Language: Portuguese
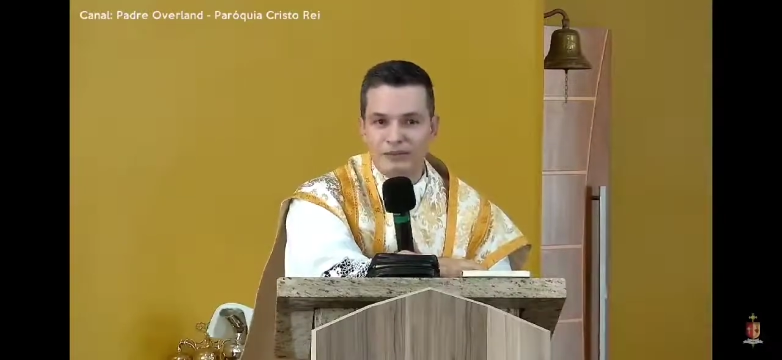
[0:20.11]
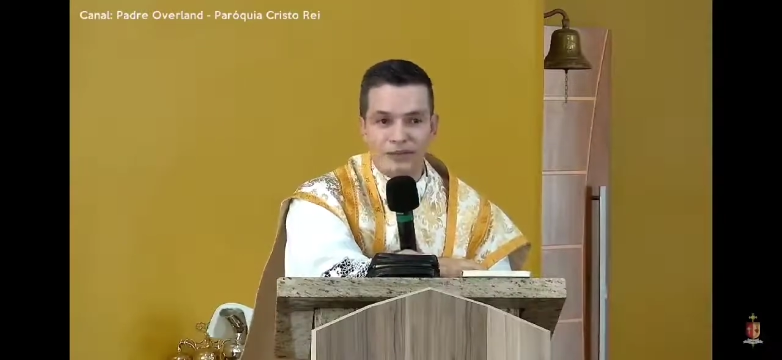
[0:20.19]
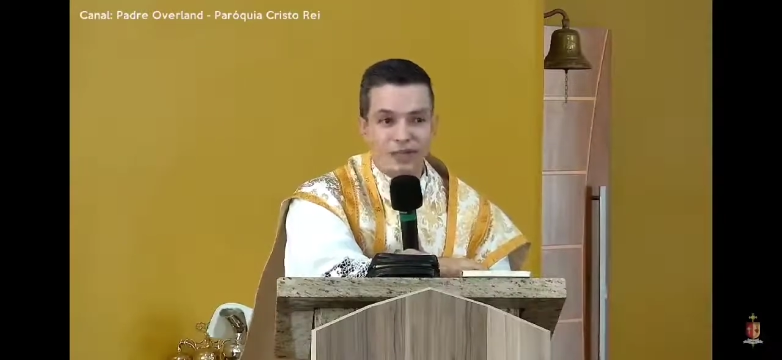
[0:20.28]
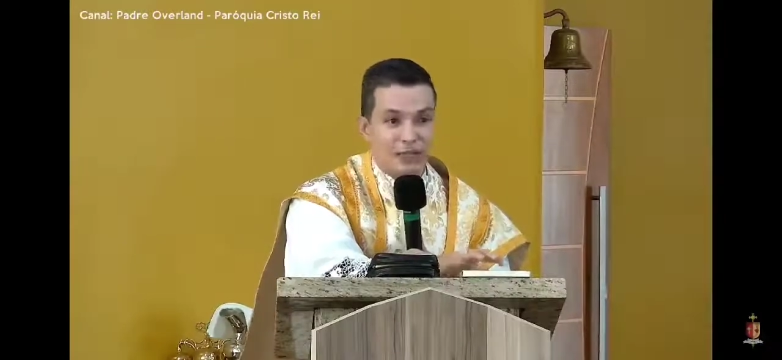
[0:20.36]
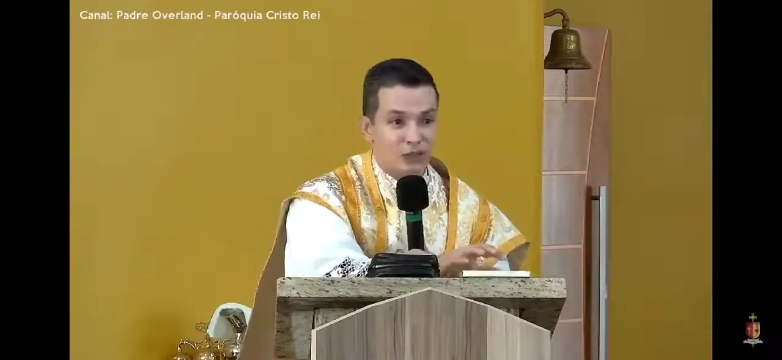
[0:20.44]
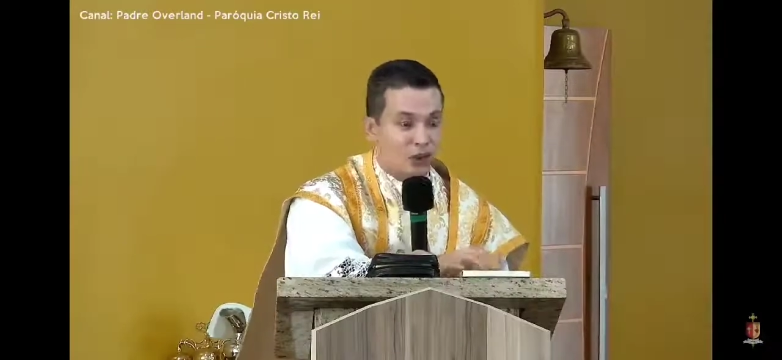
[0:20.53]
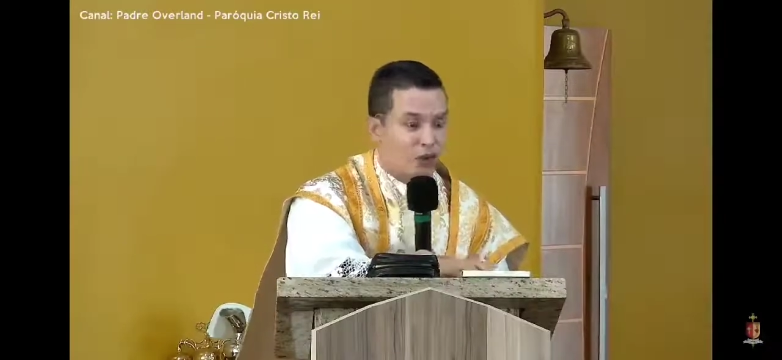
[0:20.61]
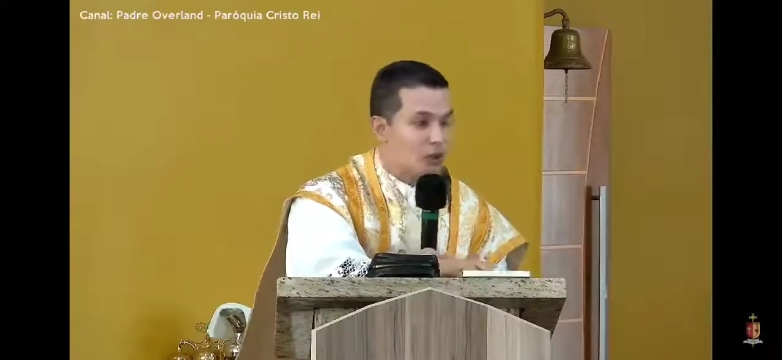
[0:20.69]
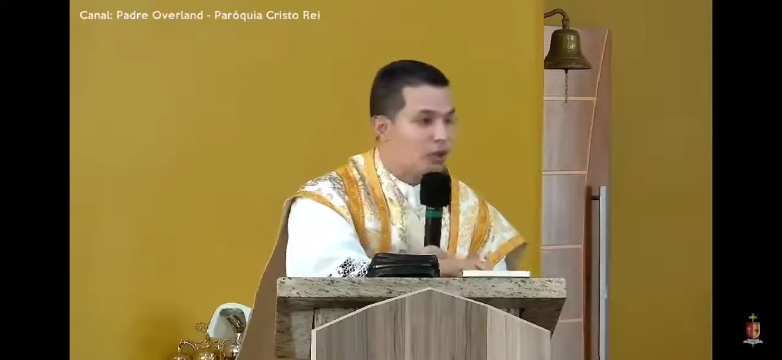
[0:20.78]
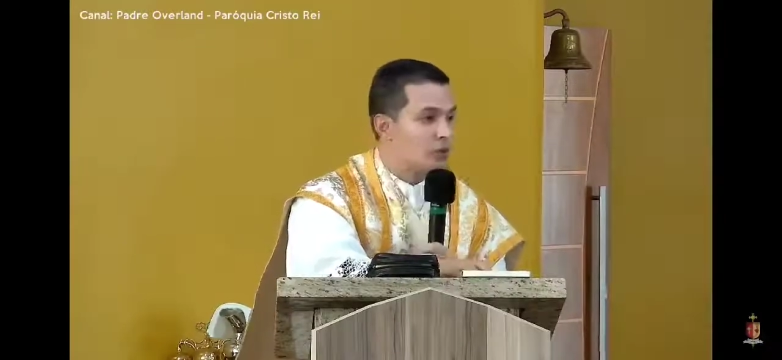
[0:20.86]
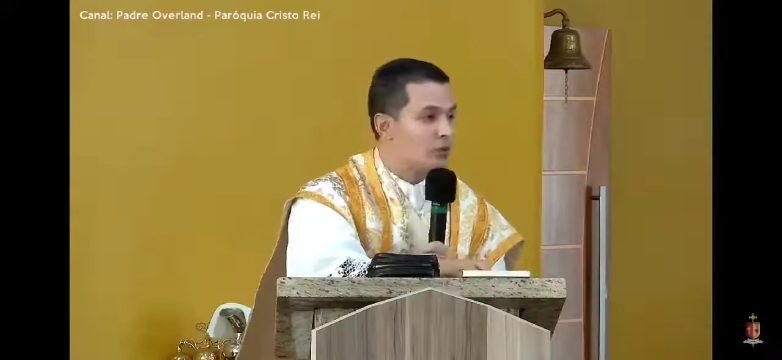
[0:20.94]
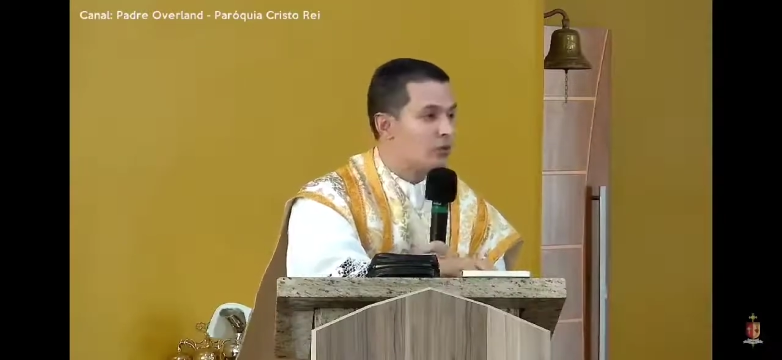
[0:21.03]

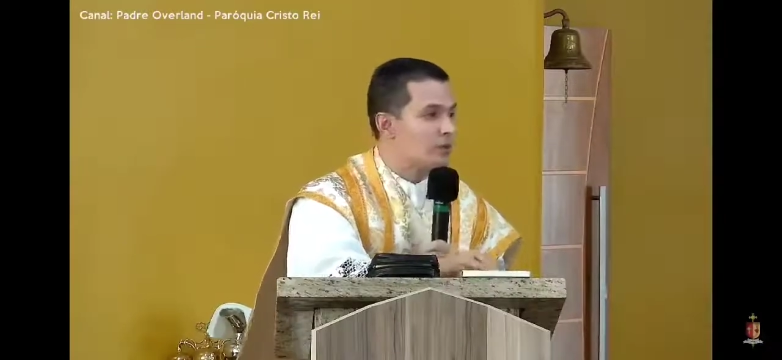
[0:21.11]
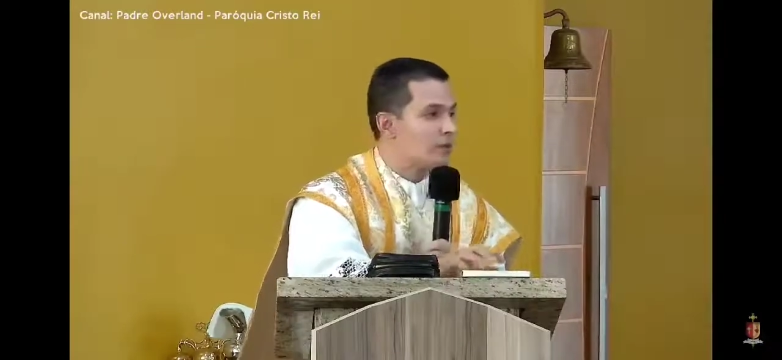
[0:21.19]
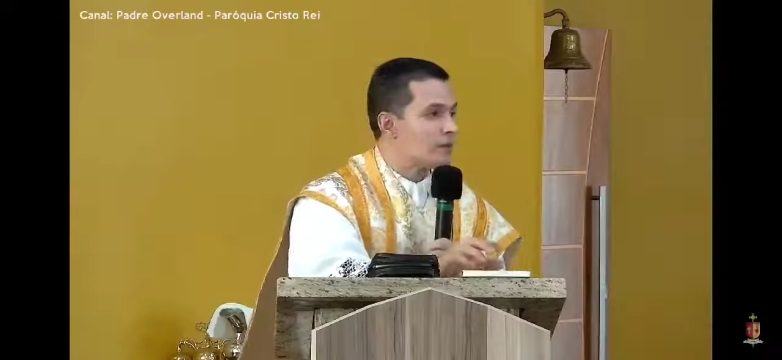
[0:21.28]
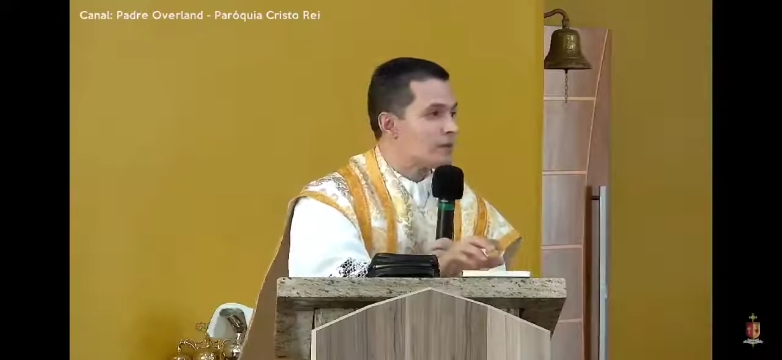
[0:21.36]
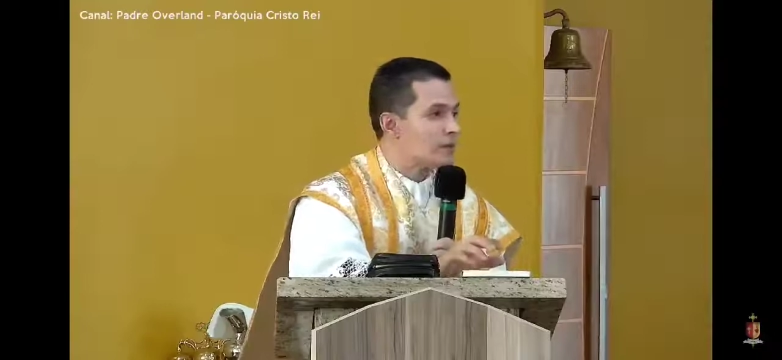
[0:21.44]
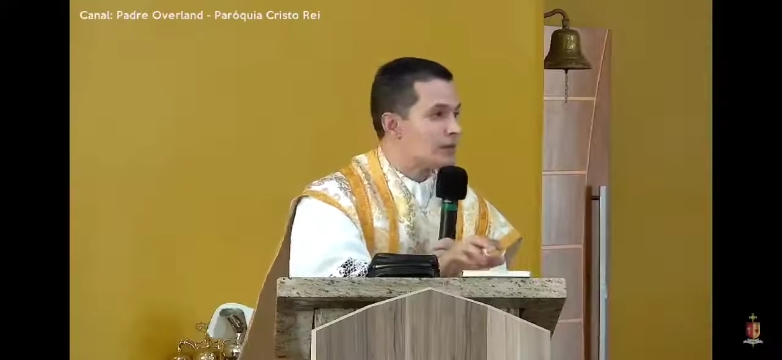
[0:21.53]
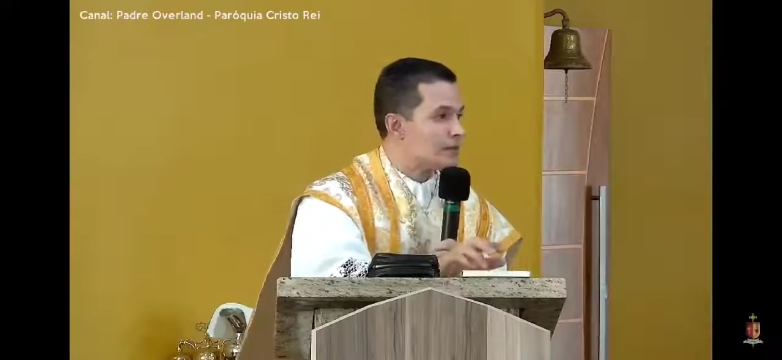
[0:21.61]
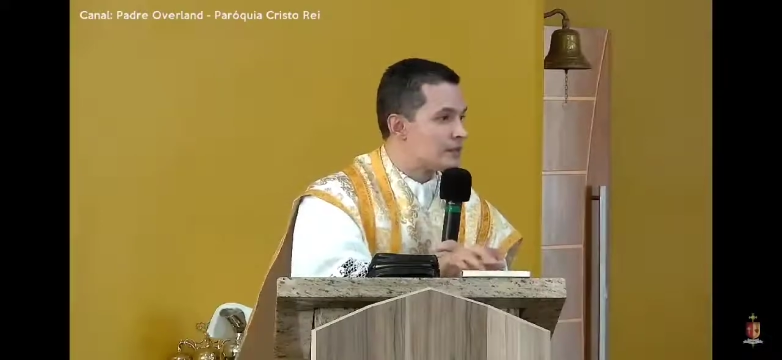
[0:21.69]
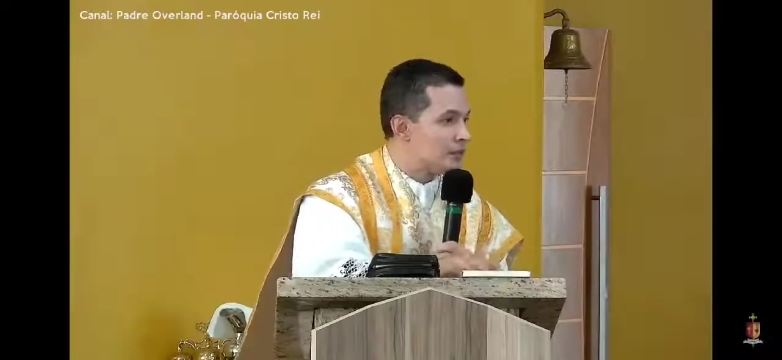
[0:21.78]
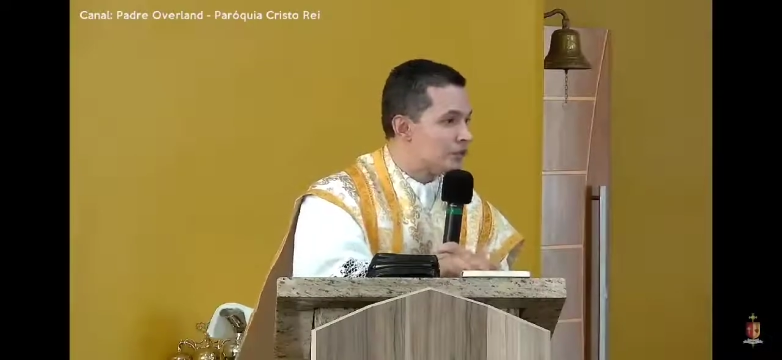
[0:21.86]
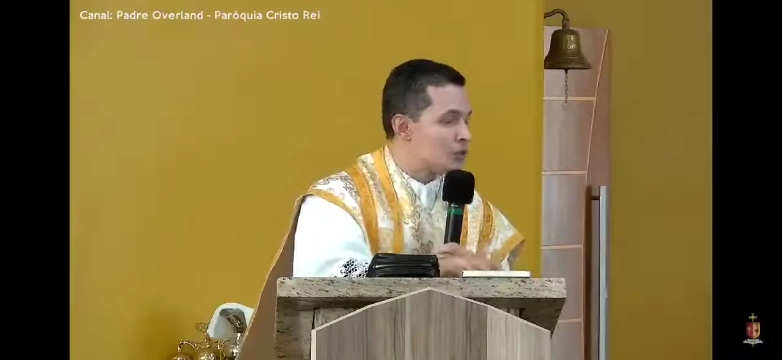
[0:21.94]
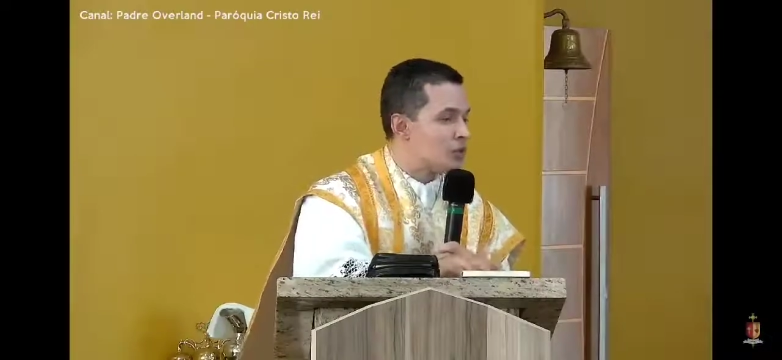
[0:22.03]
católico,
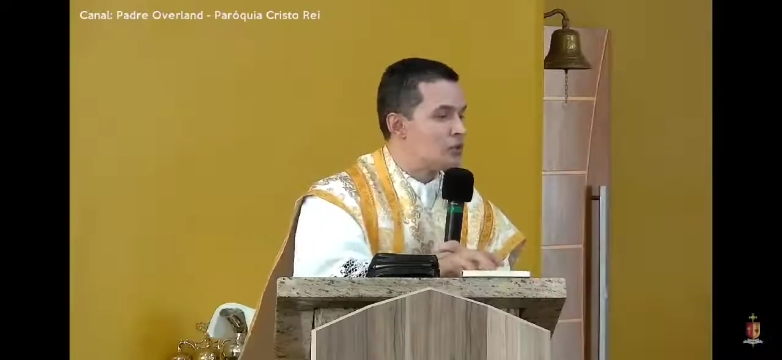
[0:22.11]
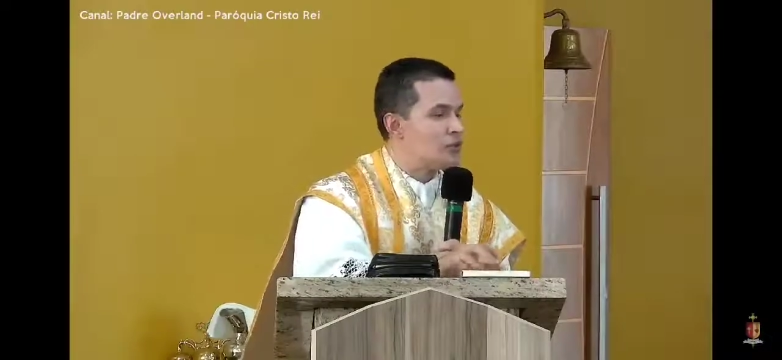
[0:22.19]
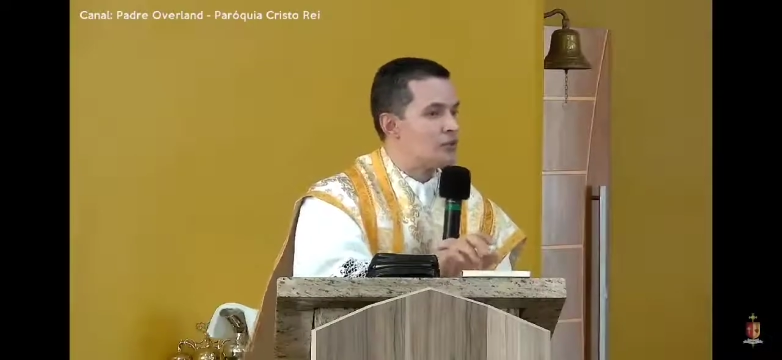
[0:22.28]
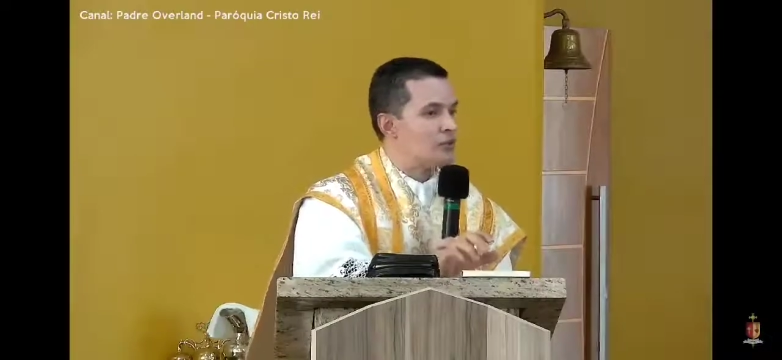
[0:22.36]
escritor,